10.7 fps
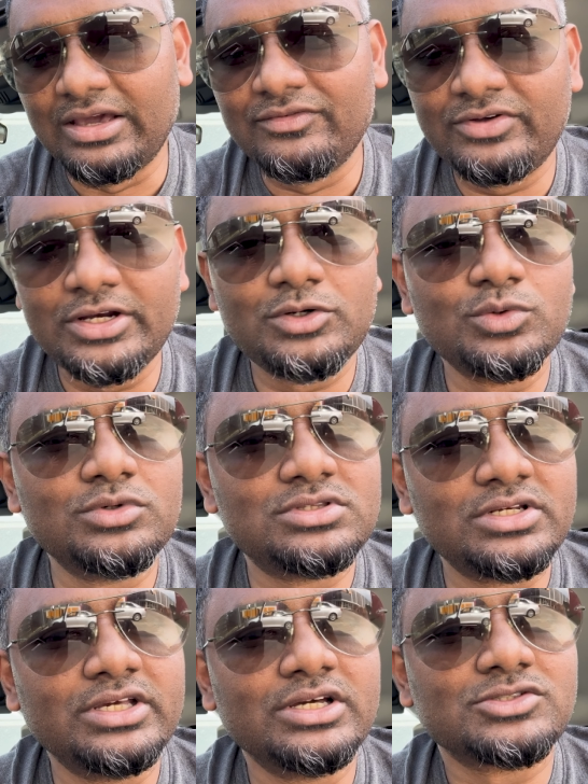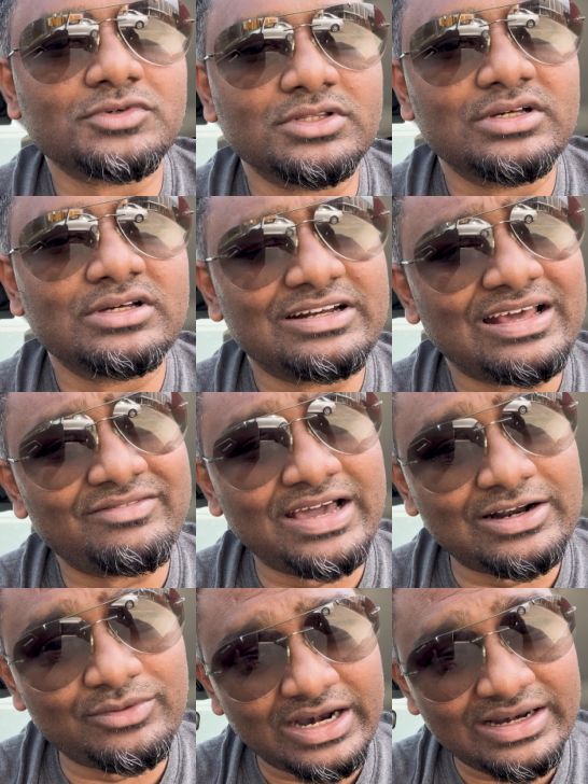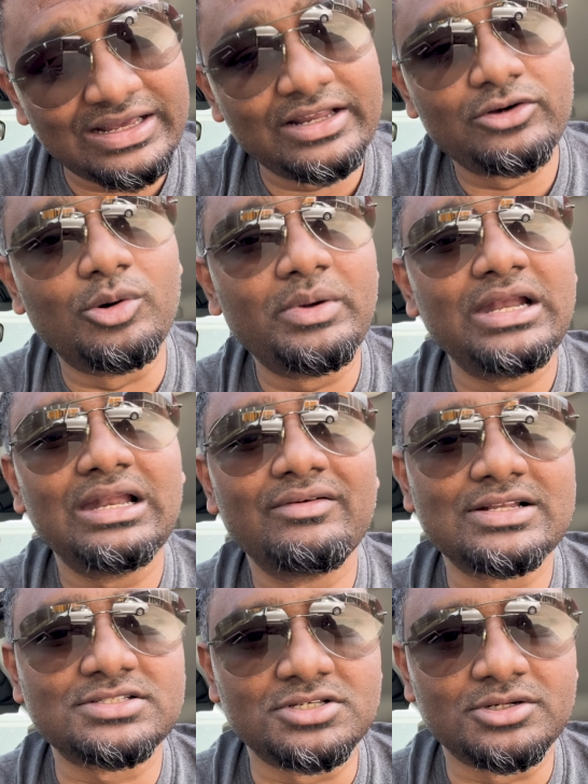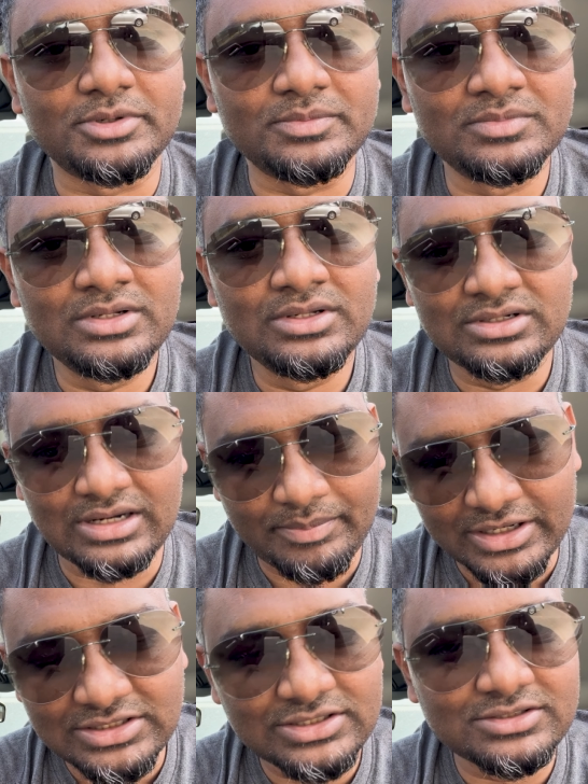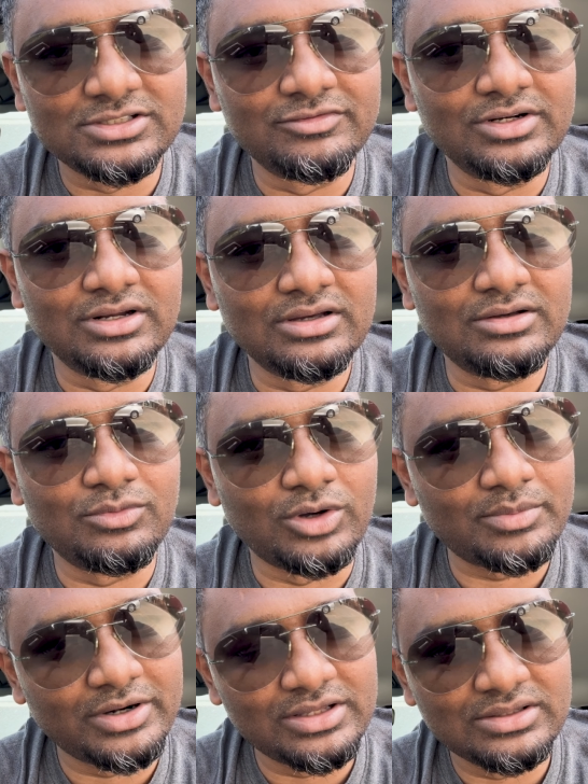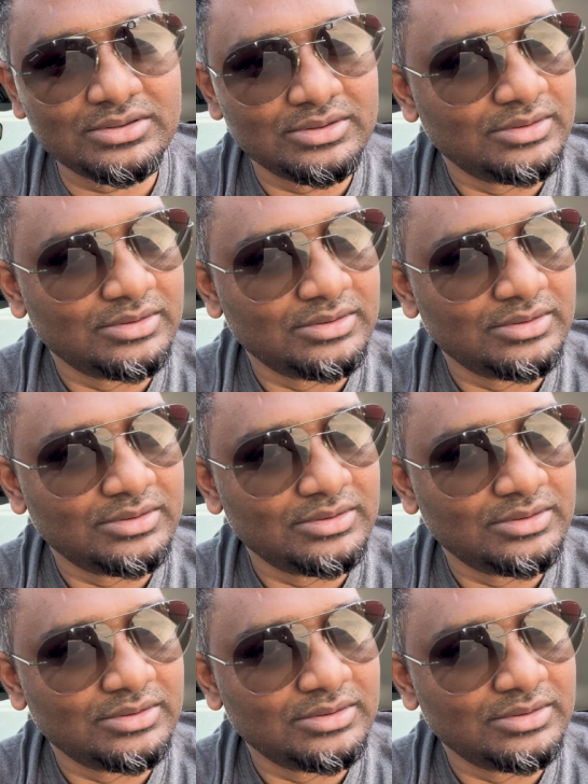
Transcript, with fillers: எவ்ரி டூ டு த்ரீ இயர்ஸ் வந்து நான் வேறு என்டையர் டொமைன்லேயே வேலை செஞ்சுருப்பேன் நான் படித்தது சிவில் ஒர்க் பண்ணது